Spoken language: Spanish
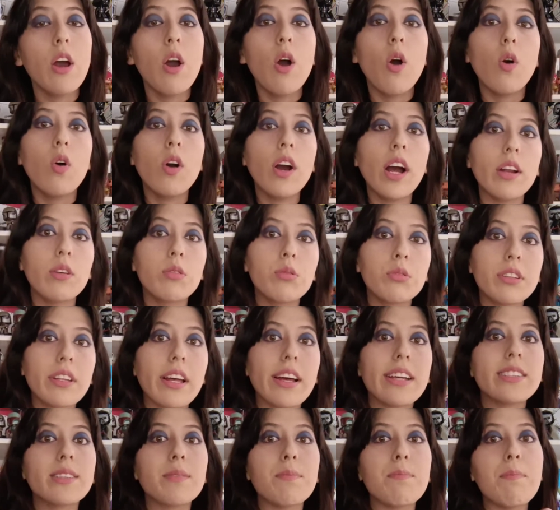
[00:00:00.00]
o
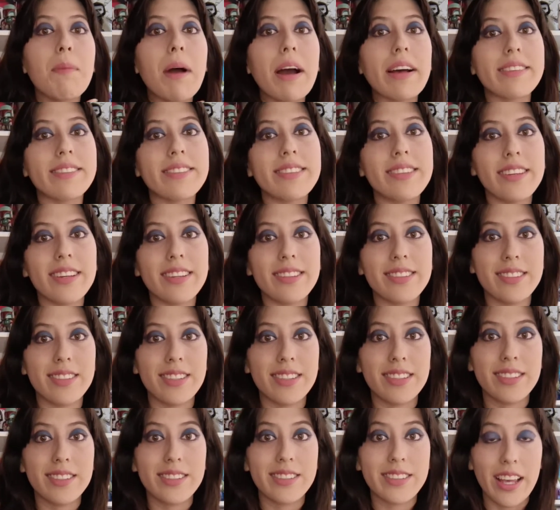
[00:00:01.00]
algunas más
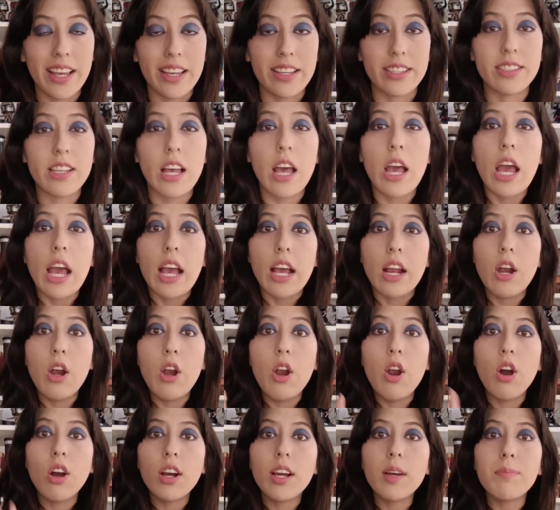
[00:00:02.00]
16.
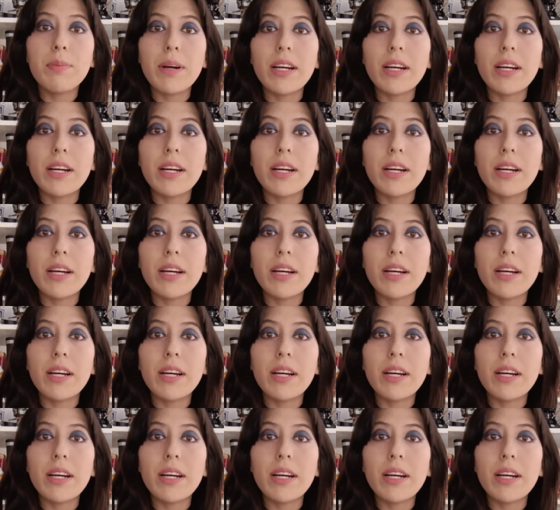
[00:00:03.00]
Lo que